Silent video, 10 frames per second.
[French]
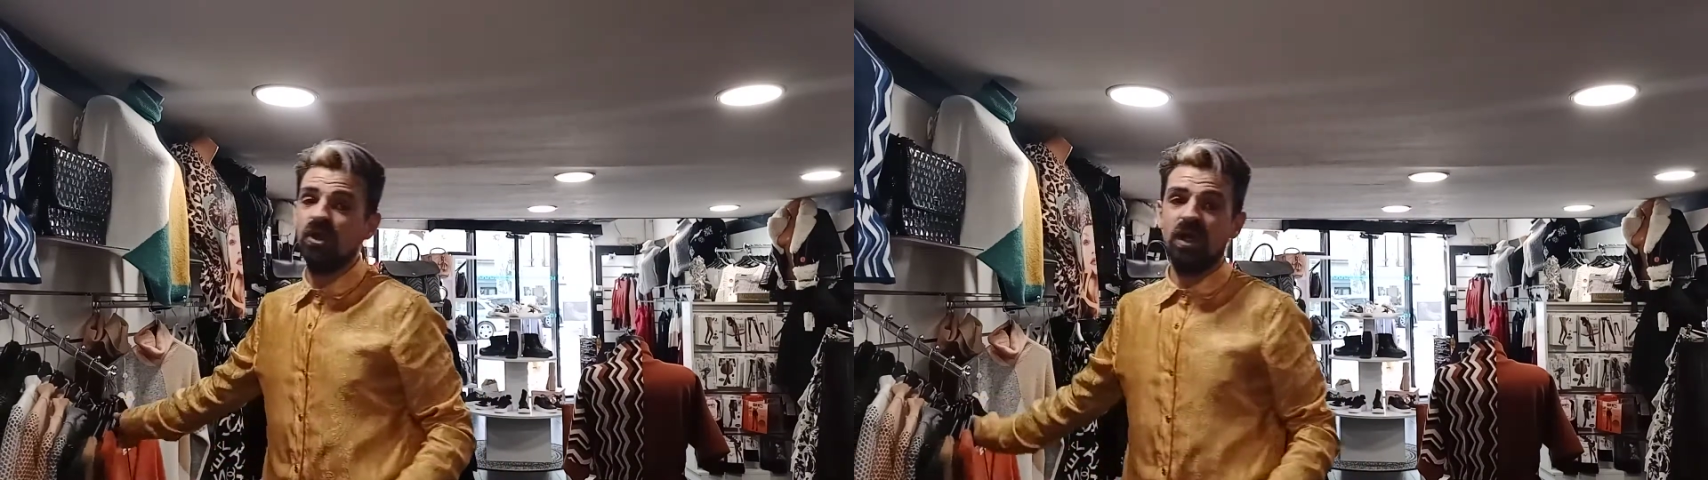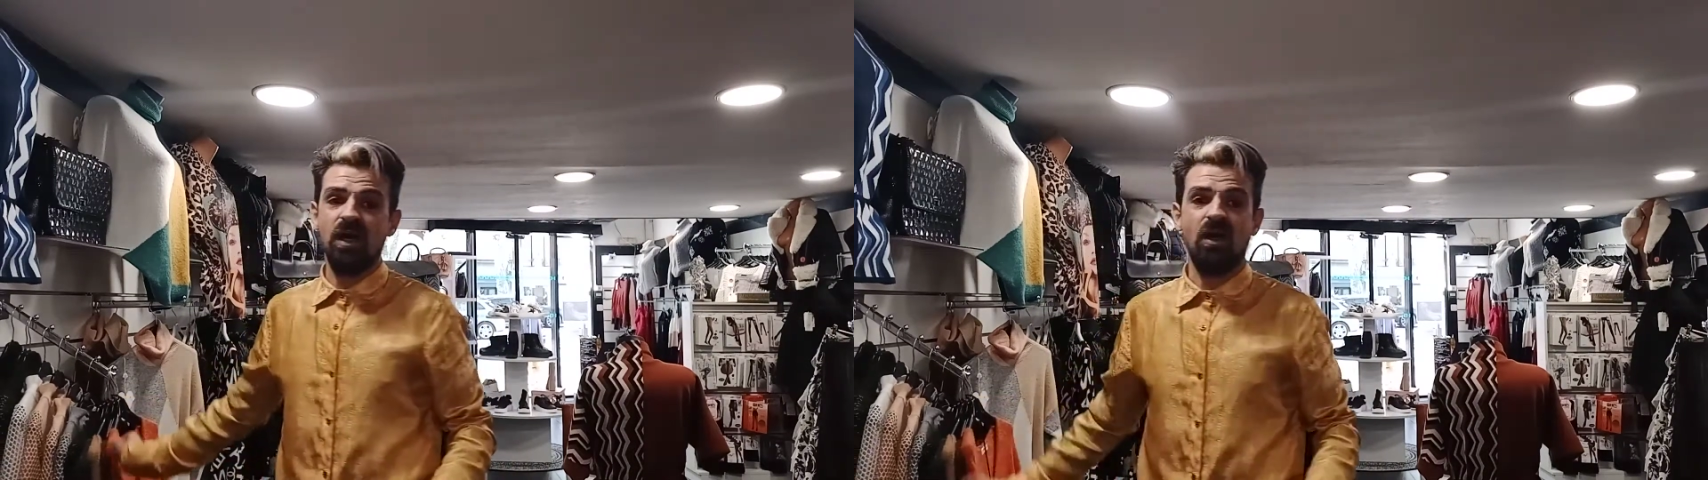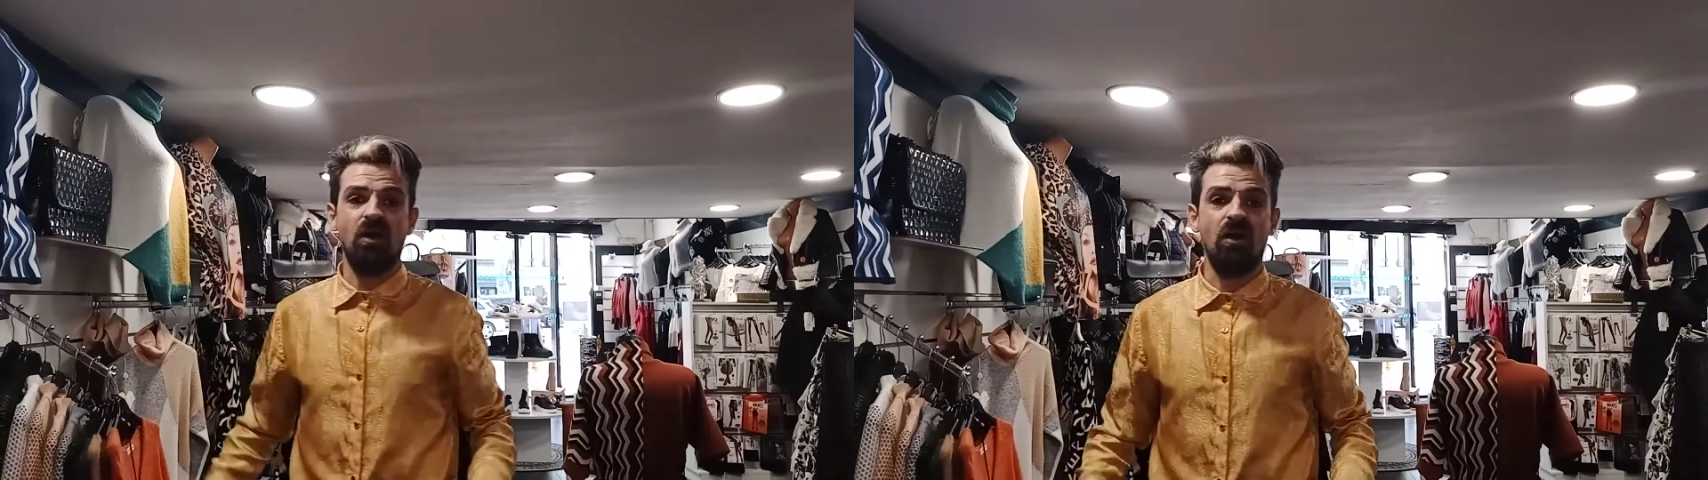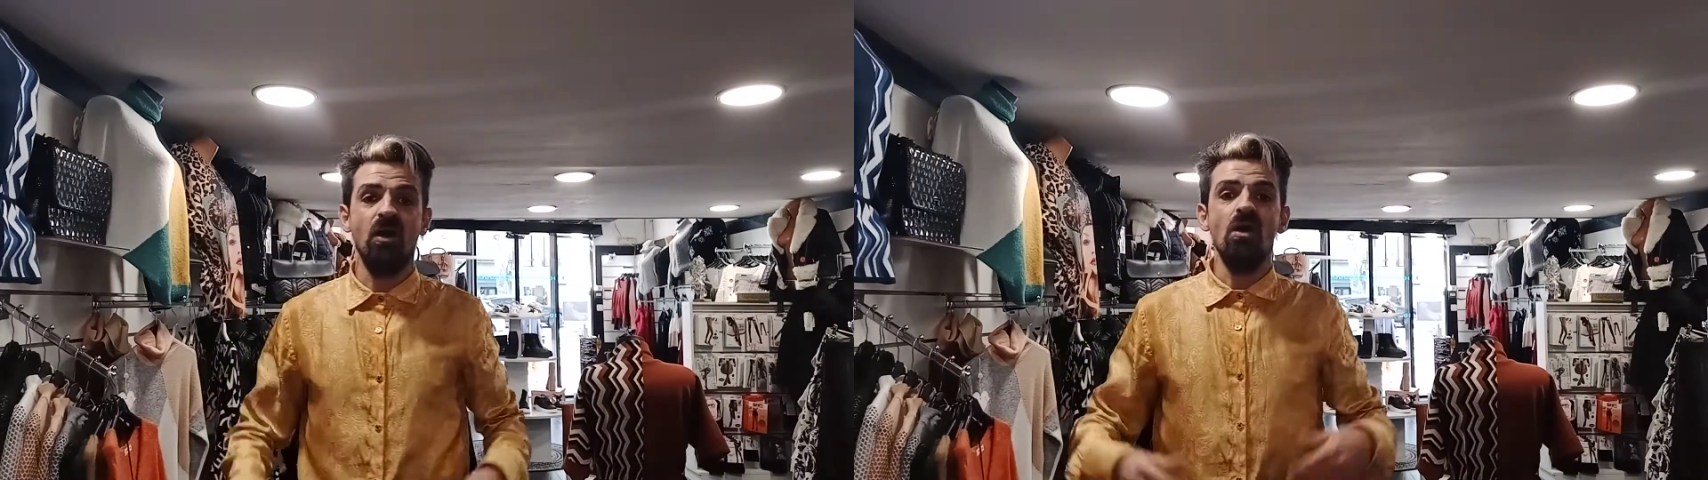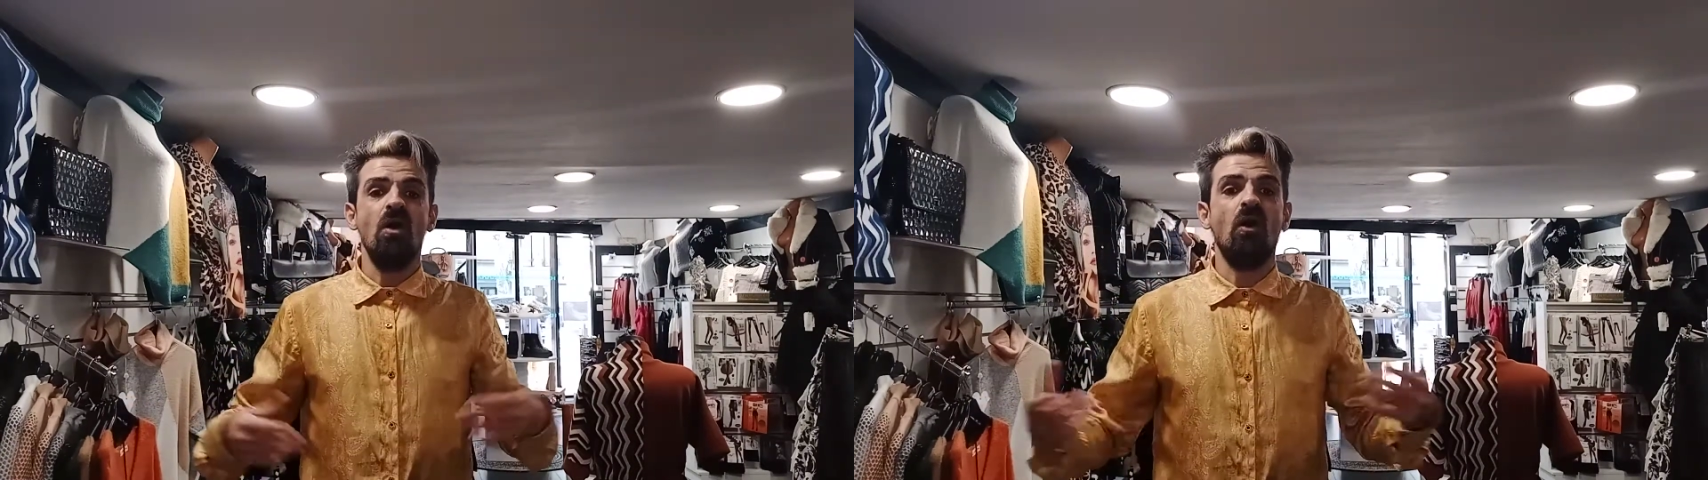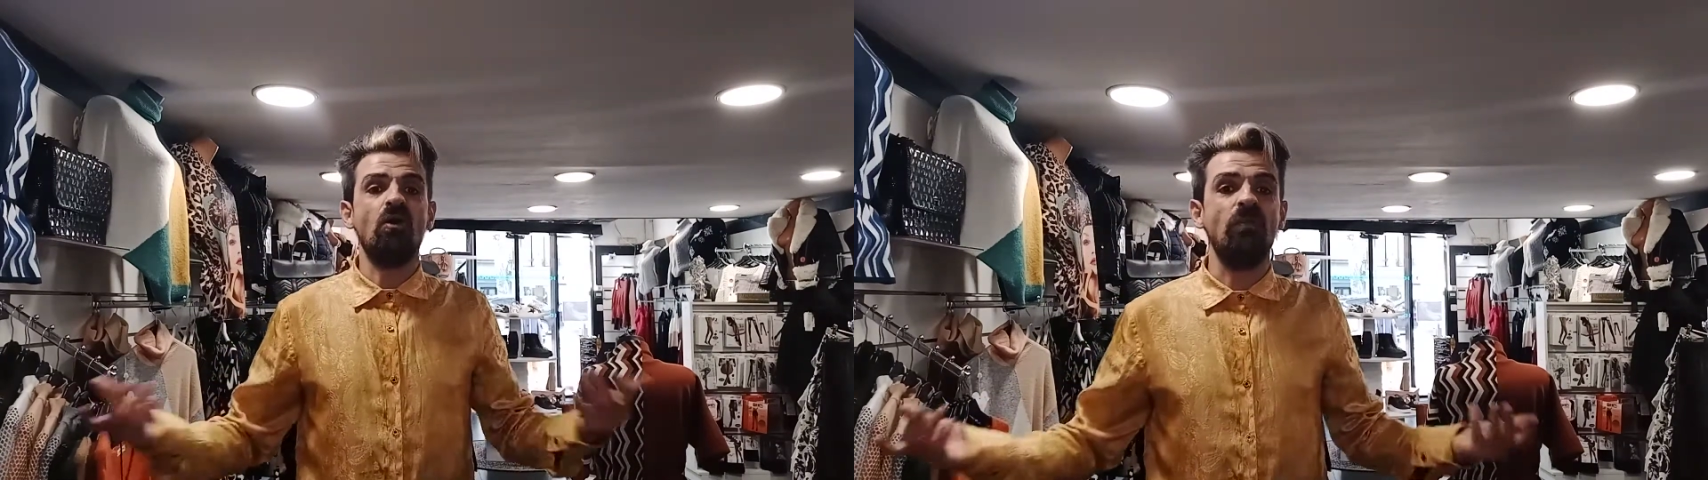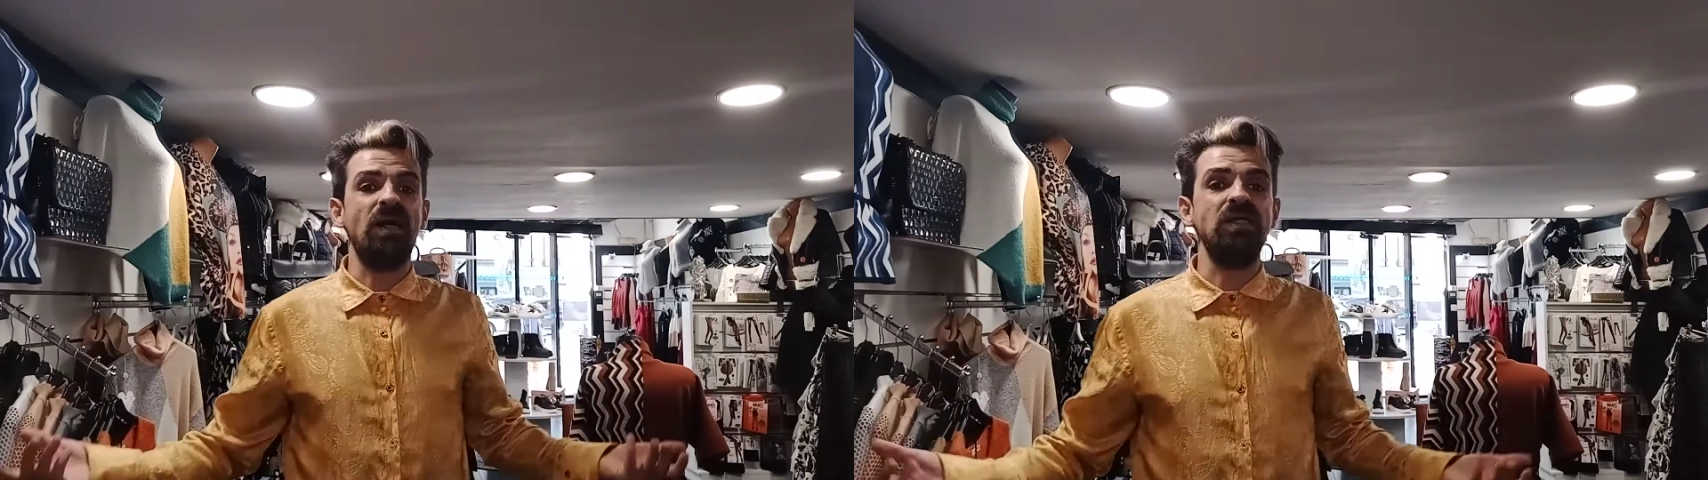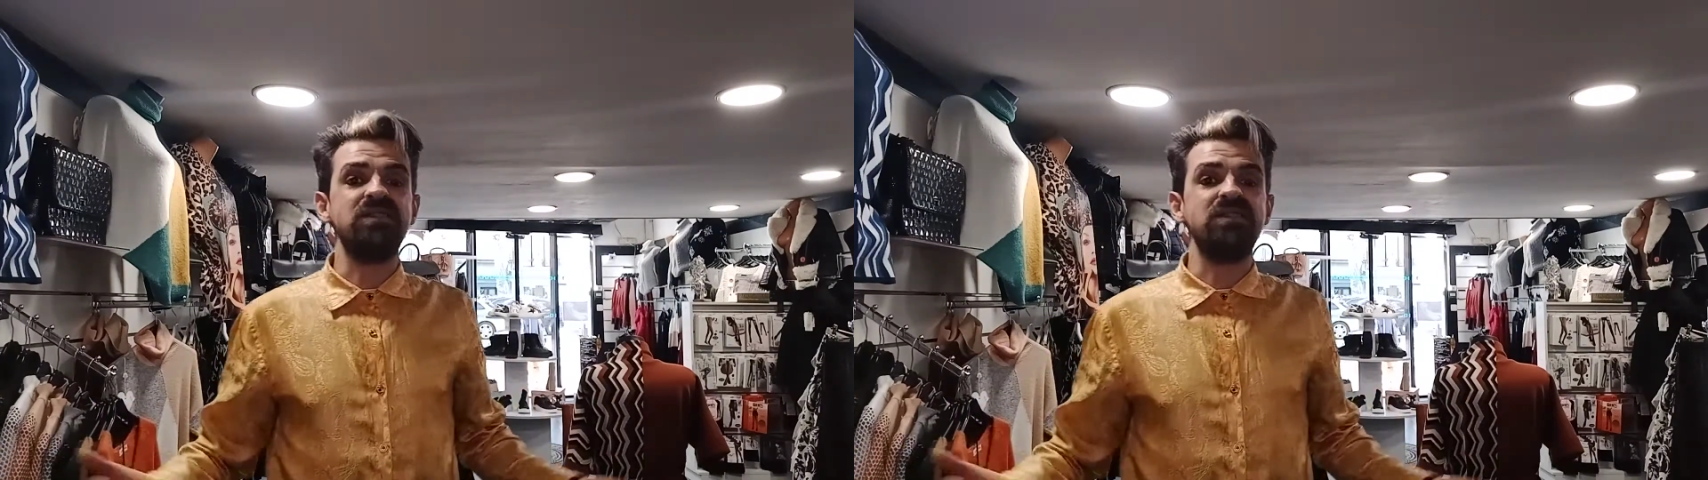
Hein. Euh, on commence